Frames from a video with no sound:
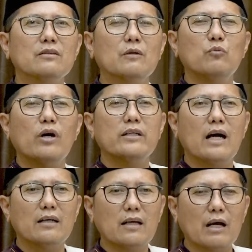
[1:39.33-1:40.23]

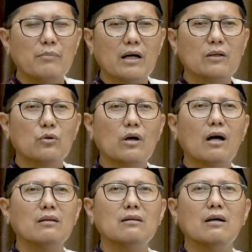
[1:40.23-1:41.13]
Semuanya adalah makhluk
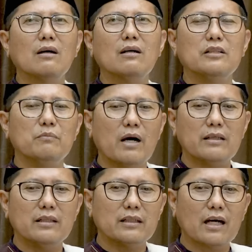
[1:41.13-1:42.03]
Allah
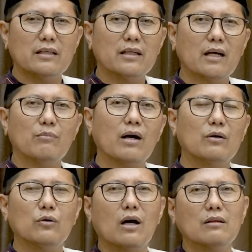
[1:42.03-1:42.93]
dibandingkan dengan
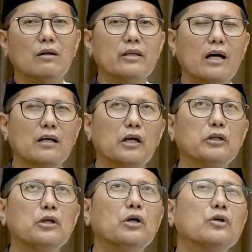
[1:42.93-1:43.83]
makhluk Allah yang lain.